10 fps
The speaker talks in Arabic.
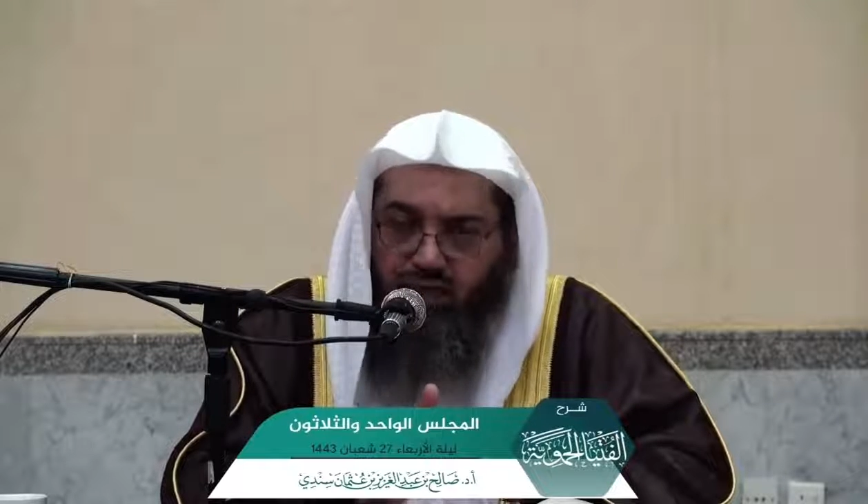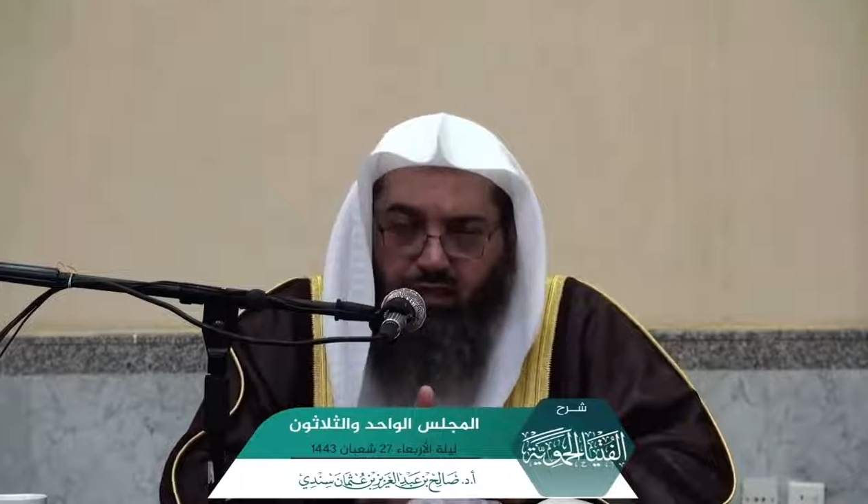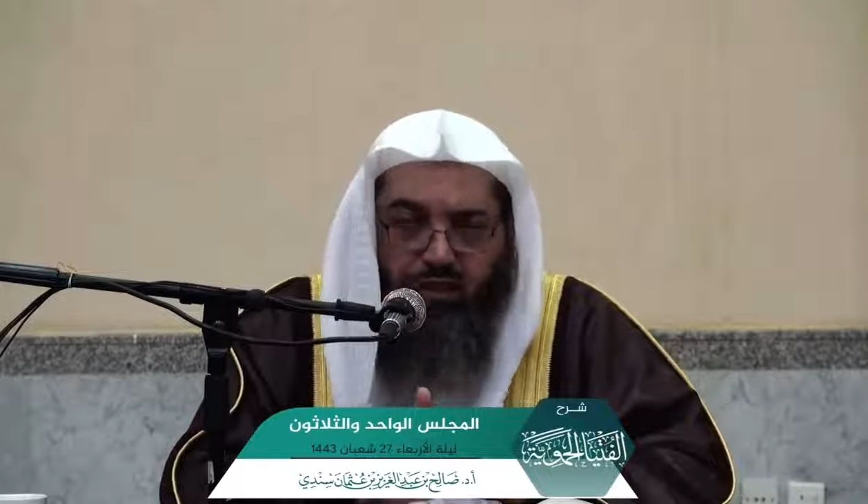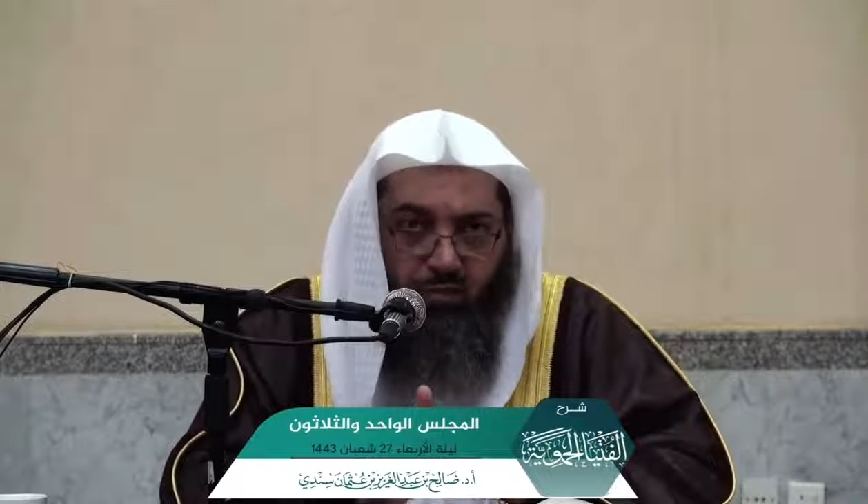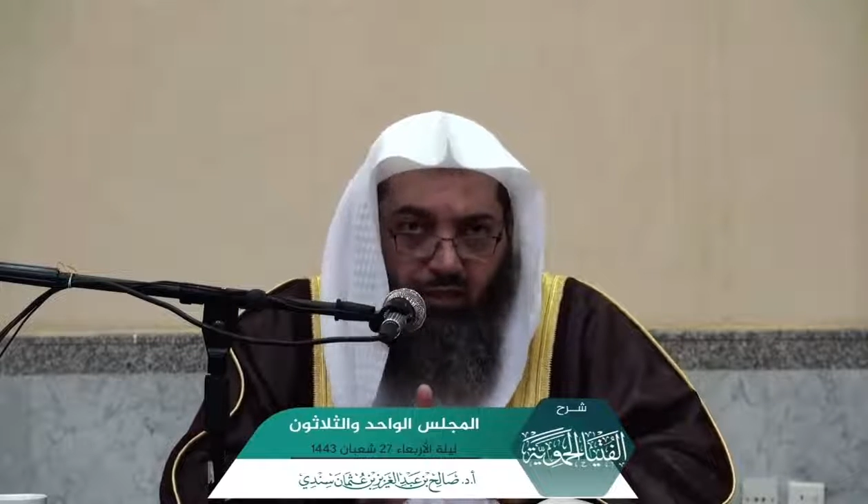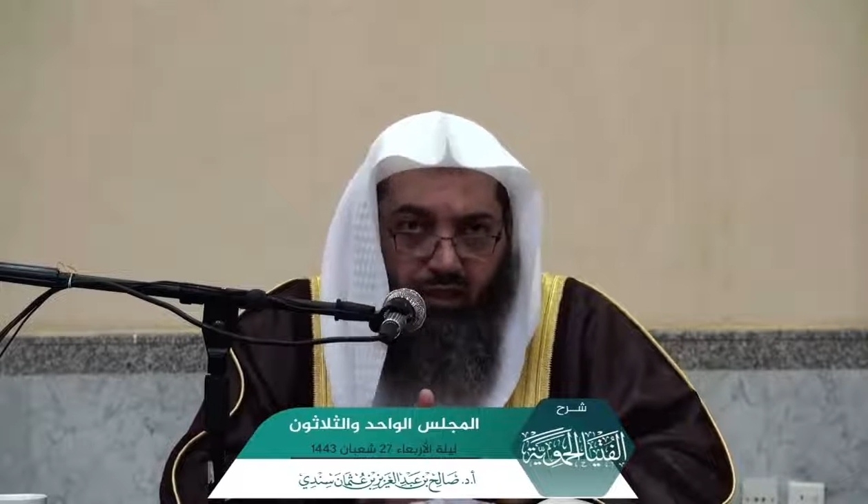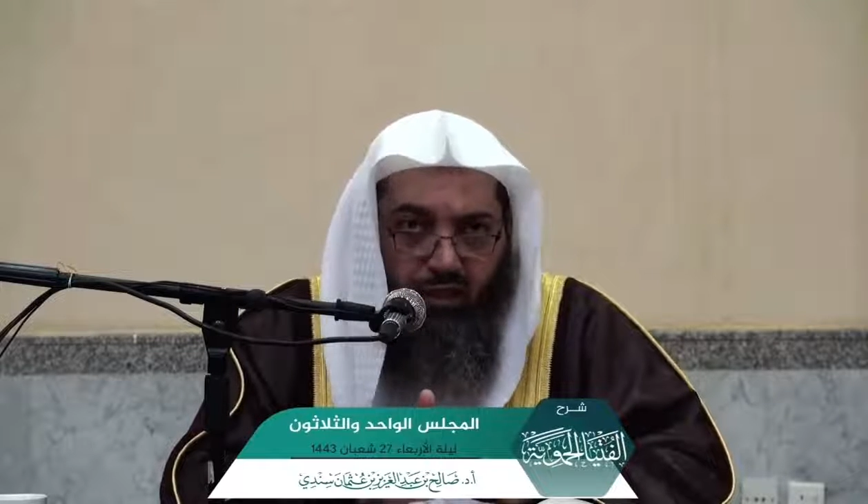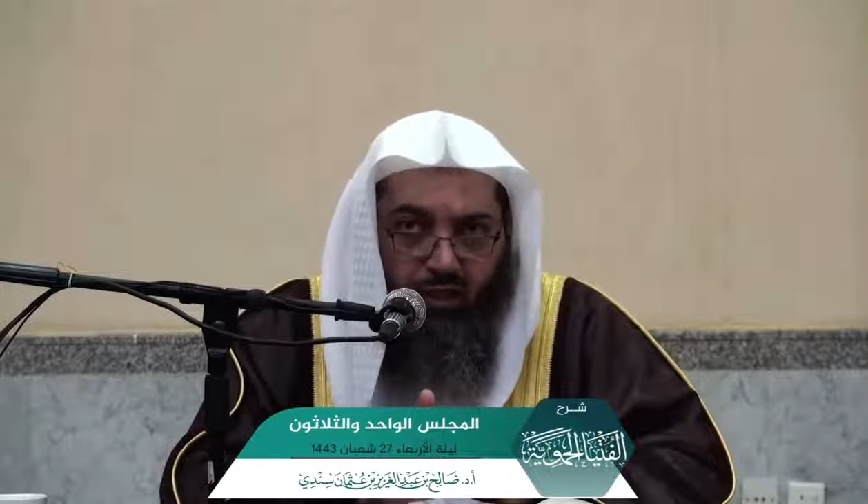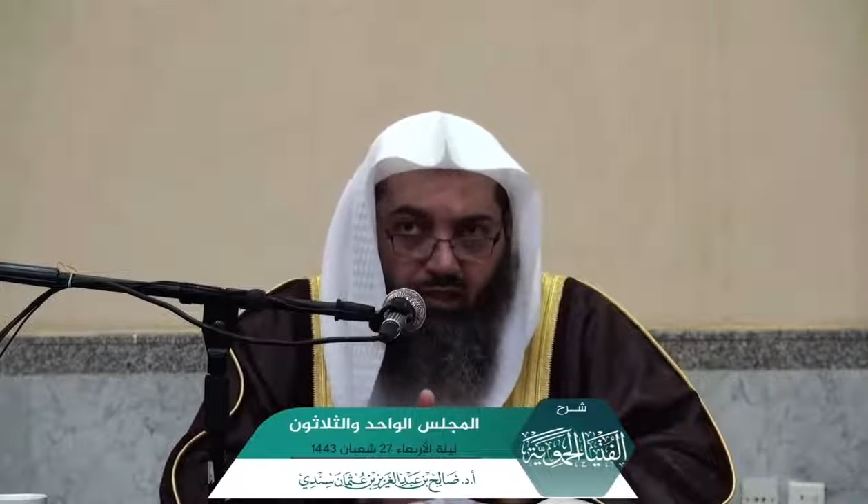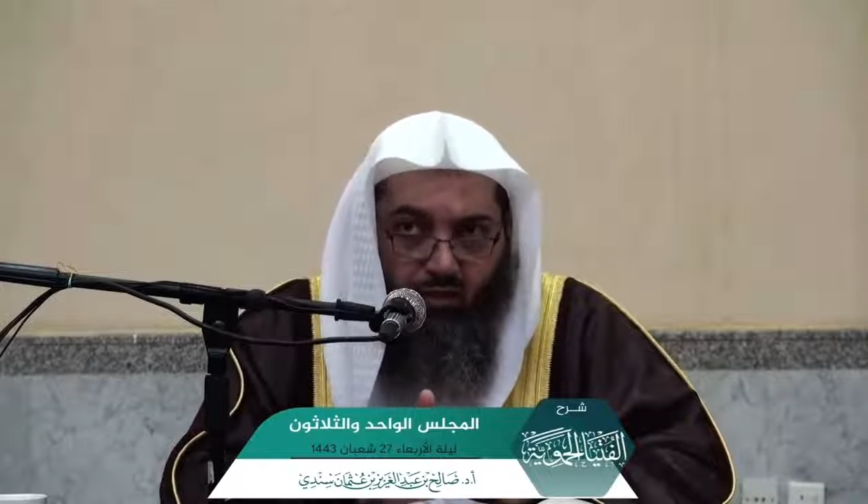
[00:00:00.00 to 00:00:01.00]
فسيصل
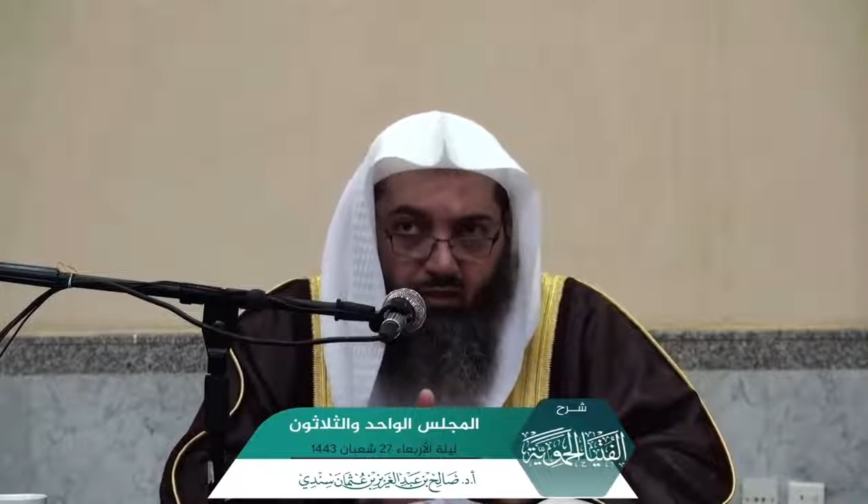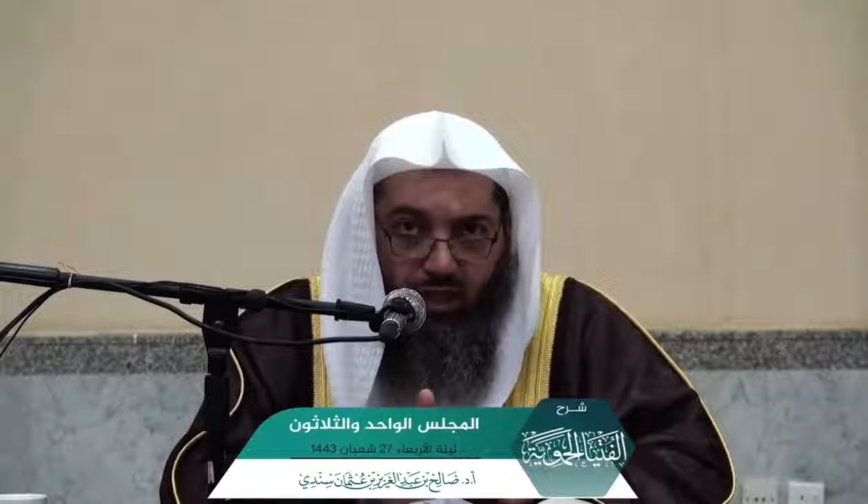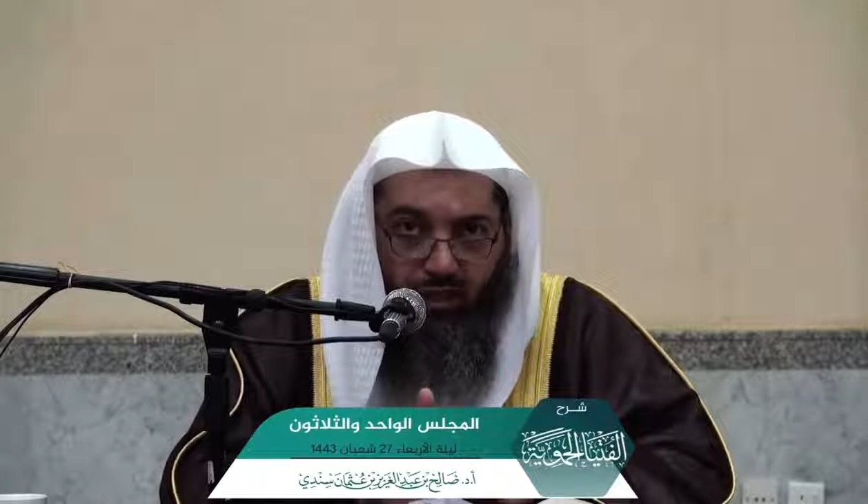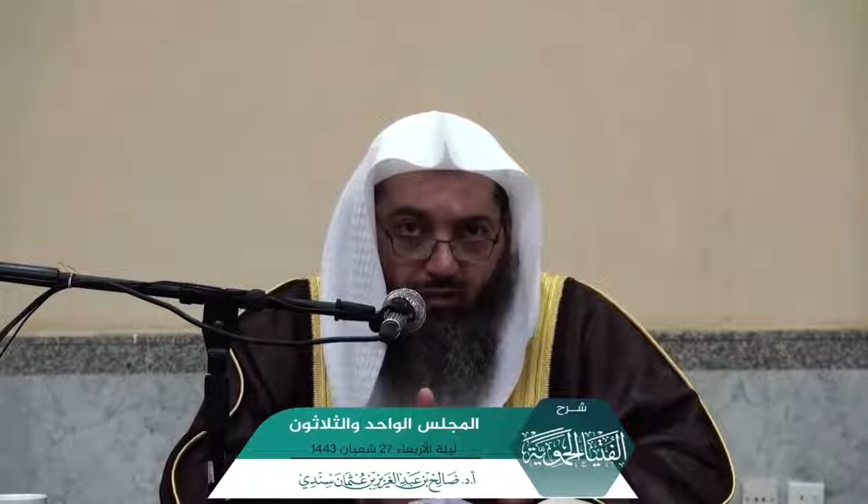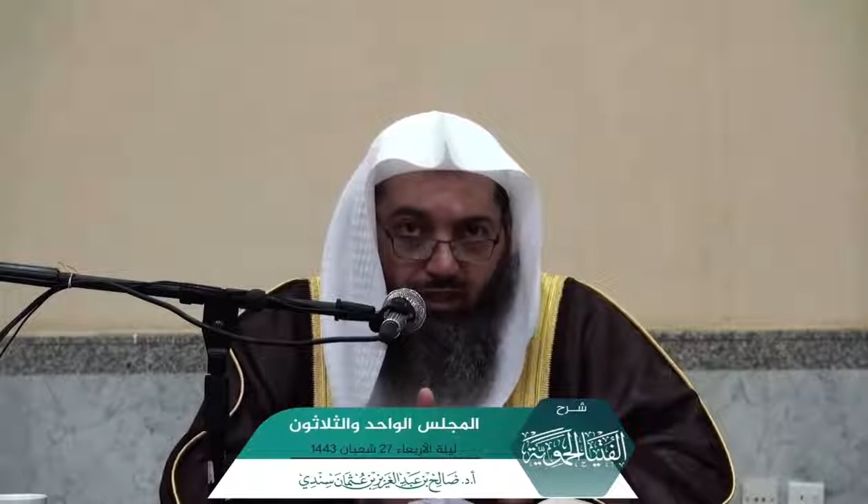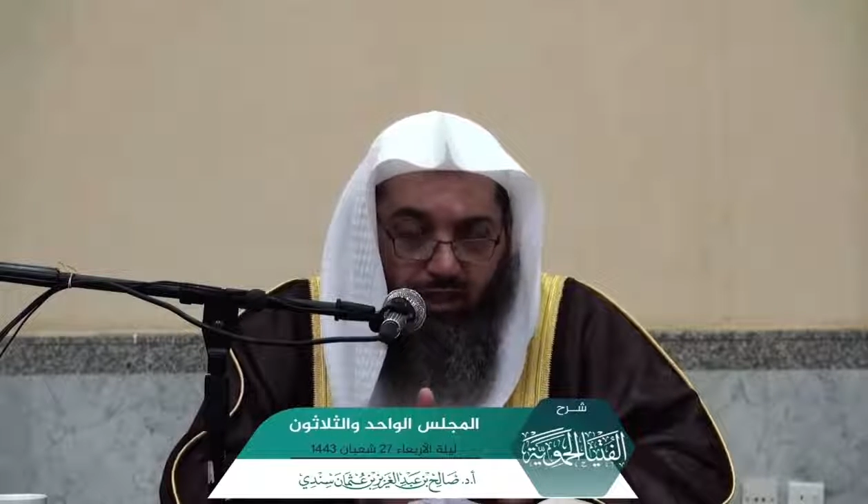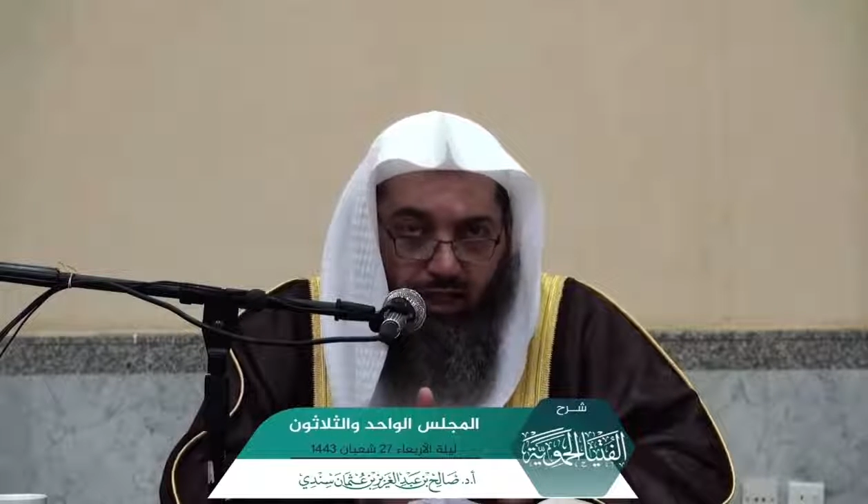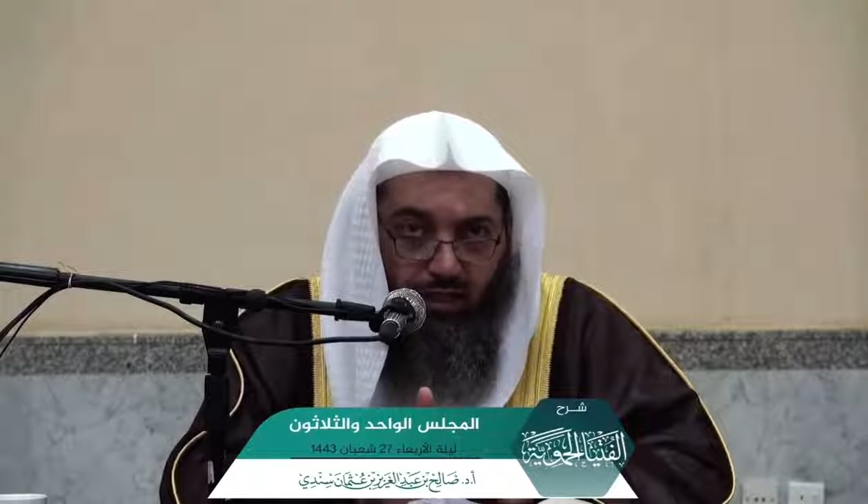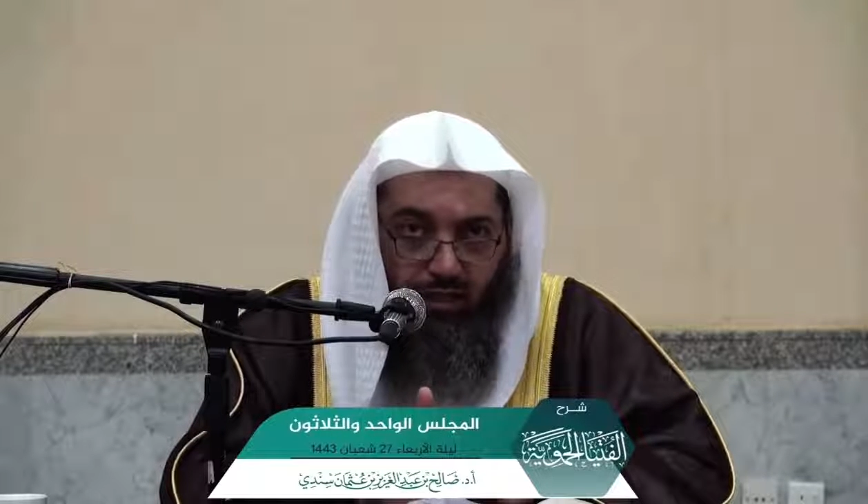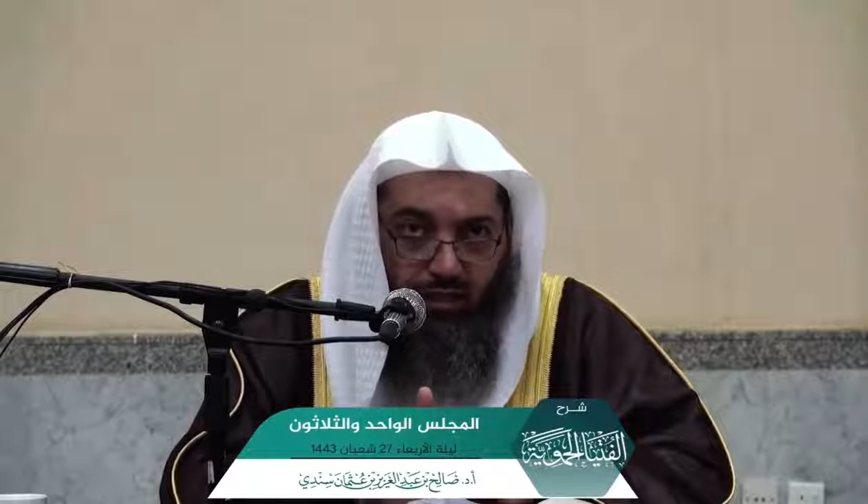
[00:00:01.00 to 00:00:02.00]
باذن الله سبحانه
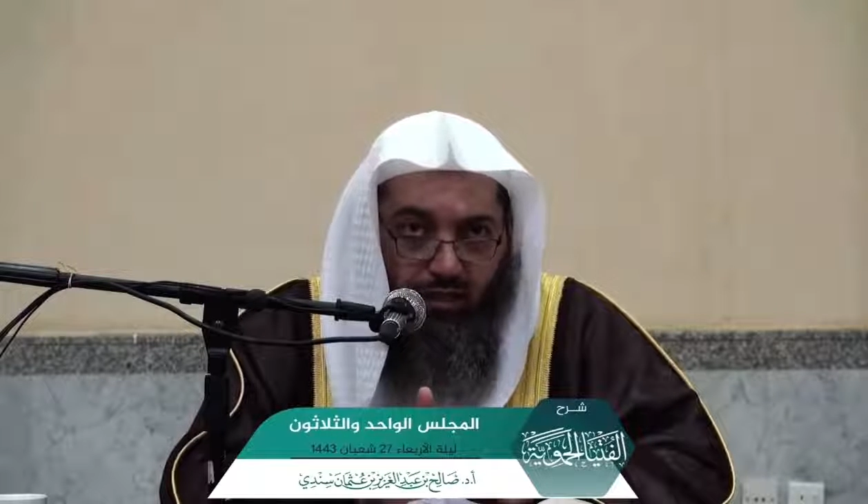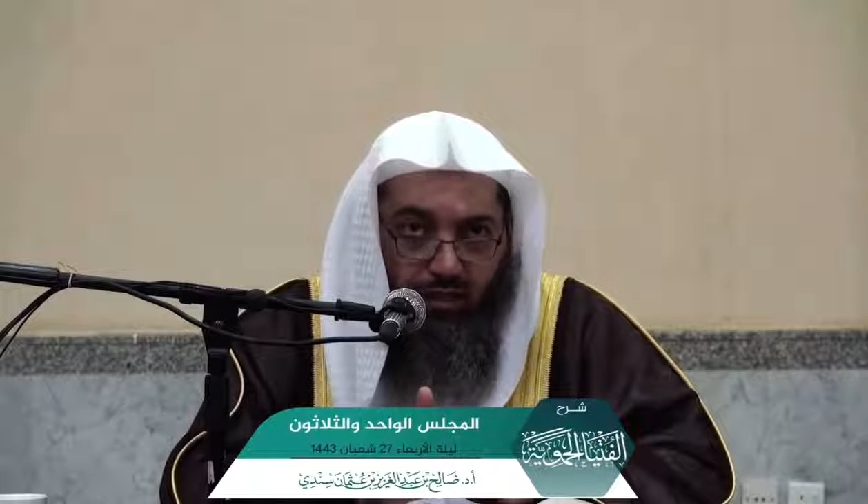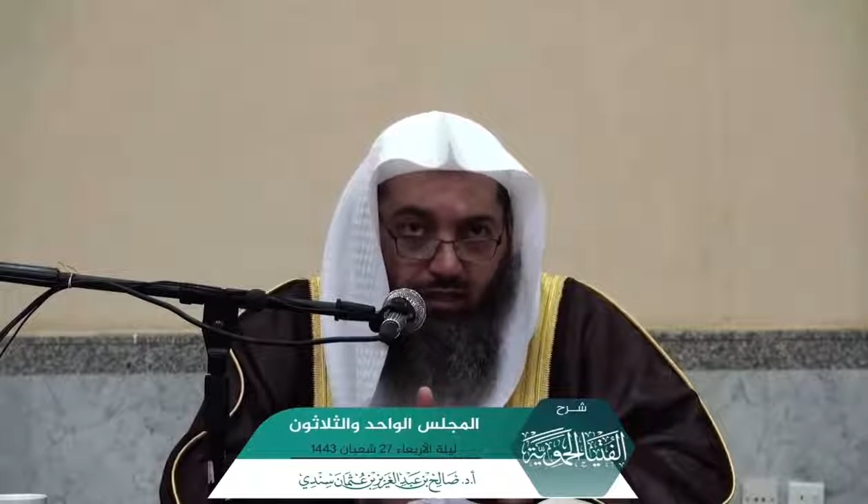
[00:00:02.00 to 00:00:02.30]
وتعالى